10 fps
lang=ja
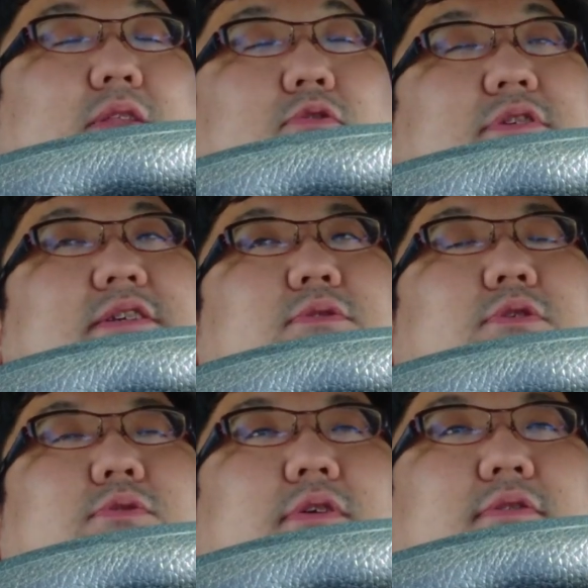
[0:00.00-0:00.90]
独身の
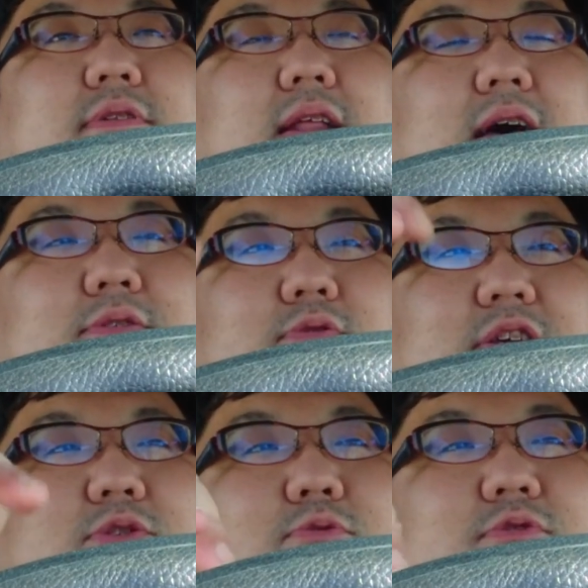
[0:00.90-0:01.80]
人で言うなら、その
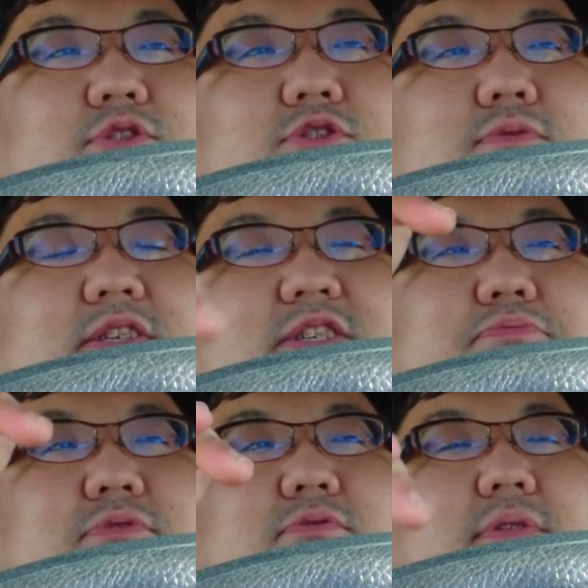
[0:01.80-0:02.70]
衣食住は自
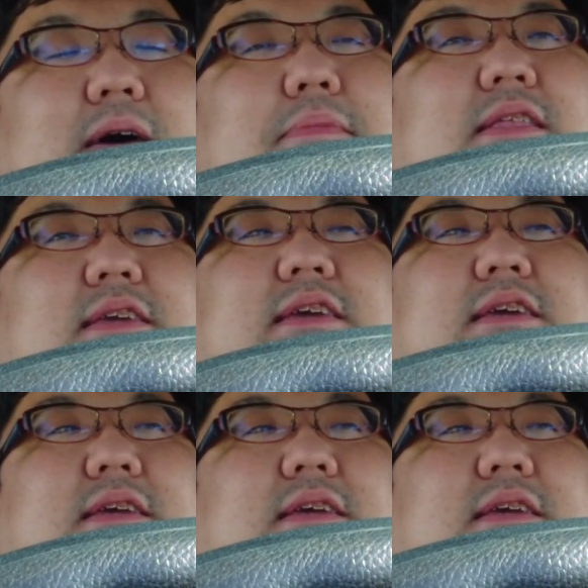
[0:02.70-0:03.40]
分のために、